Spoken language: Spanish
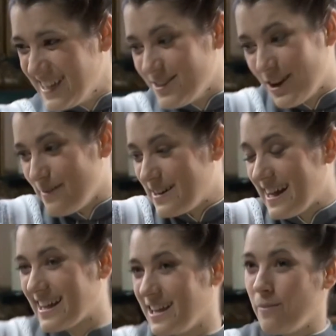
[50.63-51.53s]
Yo la
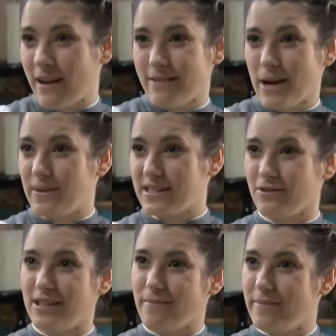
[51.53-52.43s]
verdad que no me la había
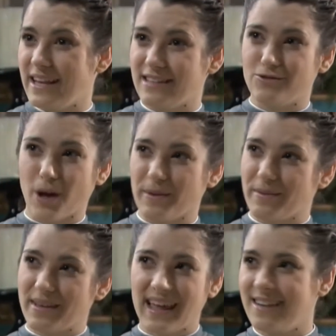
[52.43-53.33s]
pasado tan bien en toda mi
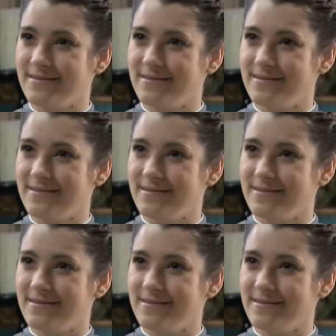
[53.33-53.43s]
vida.